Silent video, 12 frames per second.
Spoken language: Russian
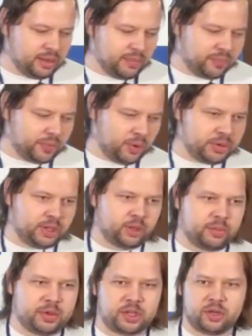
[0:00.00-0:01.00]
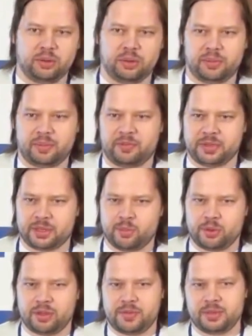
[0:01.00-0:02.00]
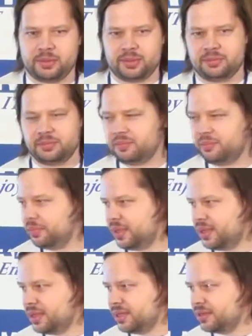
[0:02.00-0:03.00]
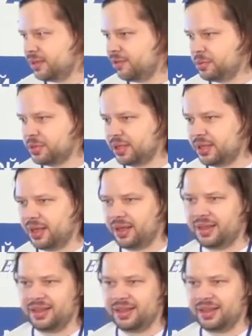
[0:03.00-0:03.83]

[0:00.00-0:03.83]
но никто не пришел. В Петербурге, видимо, единственный DevOps — это я.